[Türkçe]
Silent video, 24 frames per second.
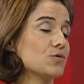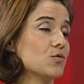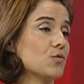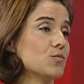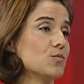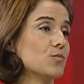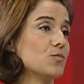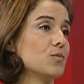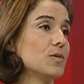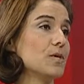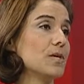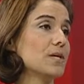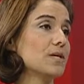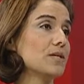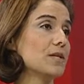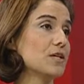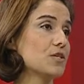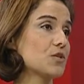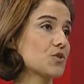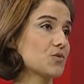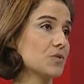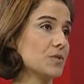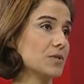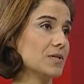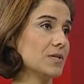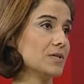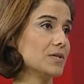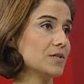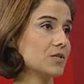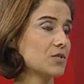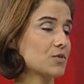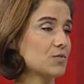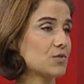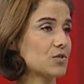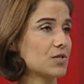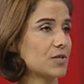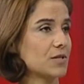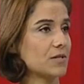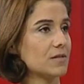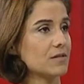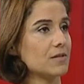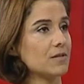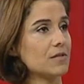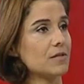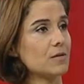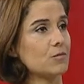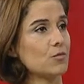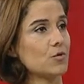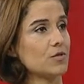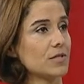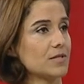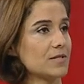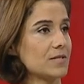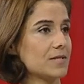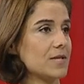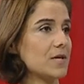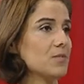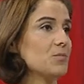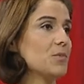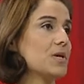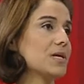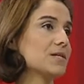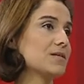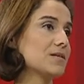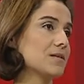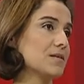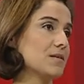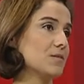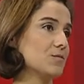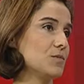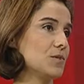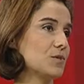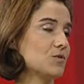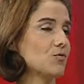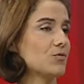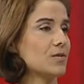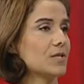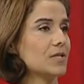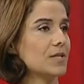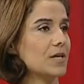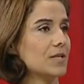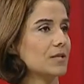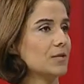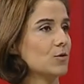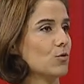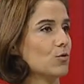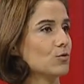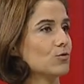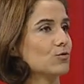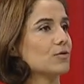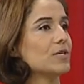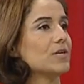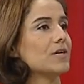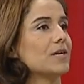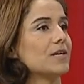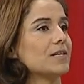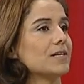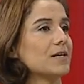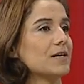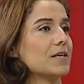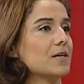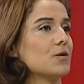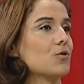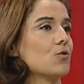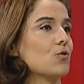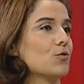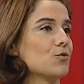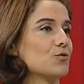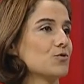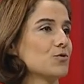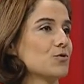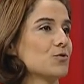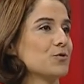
topluma yaklaşmadan hiçbir şekilde demokrasiden bahsedemeyiz. O nedenle onu da arkaya koyduk.